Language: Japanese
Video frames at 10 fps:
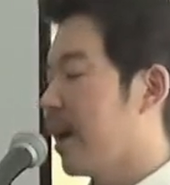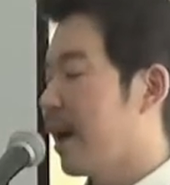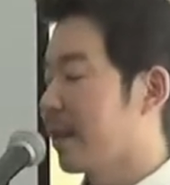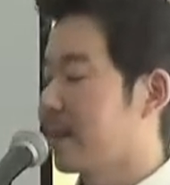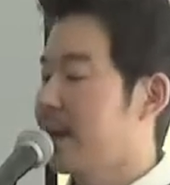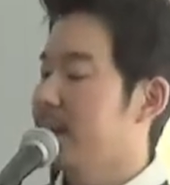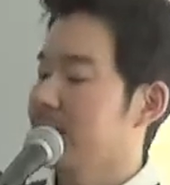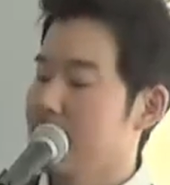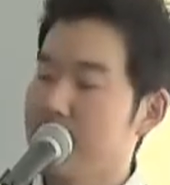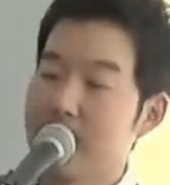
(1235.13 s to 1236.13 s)
与え
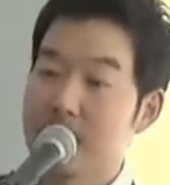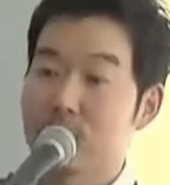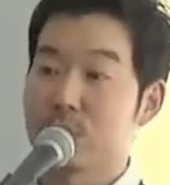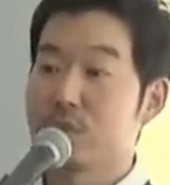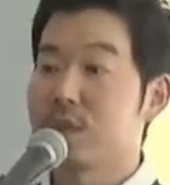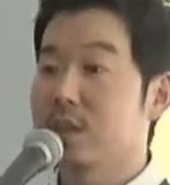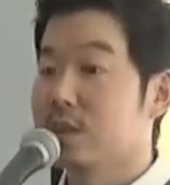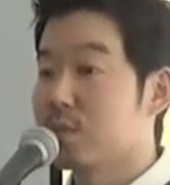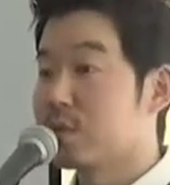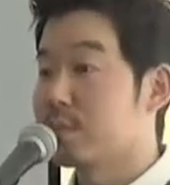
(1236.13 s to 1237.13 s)
たまえというように
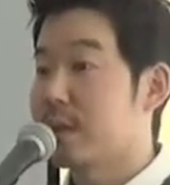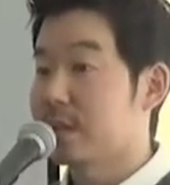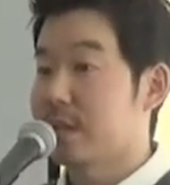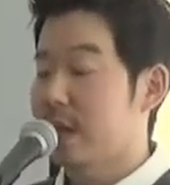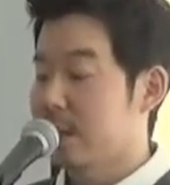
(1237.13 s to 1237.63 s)
祈るべきであ